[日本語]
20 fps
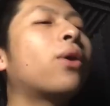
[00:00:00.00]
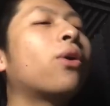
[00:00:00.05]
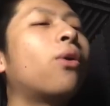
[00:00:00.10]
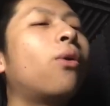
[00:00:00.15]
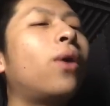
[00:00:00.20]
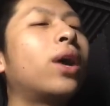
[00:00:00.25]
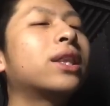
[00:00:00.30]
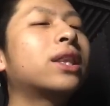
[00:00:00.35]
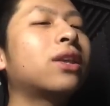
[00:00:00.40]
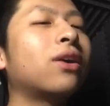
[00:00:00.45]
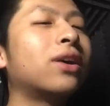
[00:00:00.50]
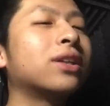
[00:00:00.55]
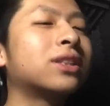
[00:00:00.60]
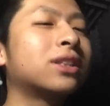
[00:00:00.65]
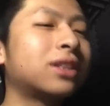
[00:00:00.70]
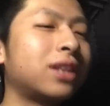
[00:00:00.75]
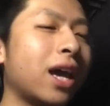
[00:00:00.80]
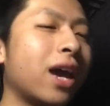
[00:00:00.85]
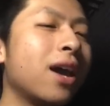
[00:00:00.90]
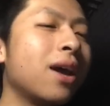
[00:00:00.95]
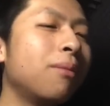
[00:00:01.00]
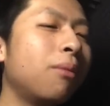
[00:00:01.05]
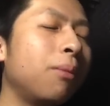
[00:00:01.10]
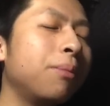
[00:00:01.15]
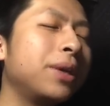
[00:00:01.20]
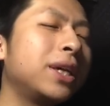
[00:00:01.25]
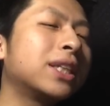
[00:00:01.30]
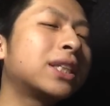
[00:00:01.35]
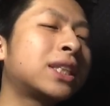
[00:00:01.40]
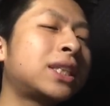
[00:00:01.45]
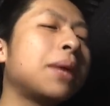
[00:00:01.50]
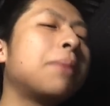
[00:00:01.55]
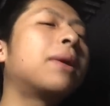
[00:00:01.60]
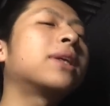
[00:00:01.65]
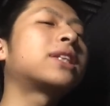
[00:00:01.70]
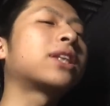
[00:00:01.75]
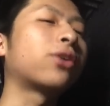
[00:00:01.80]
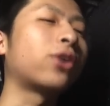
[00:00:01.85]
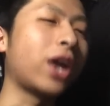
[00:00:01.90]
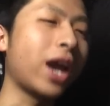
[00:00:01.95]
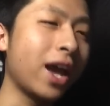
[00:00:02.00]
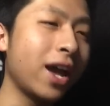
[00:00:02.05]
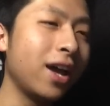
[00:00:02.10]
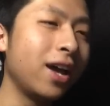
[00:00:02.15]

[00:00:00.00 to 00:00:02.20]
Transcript: これ終わったわ、つって。もう右捨てました、これ。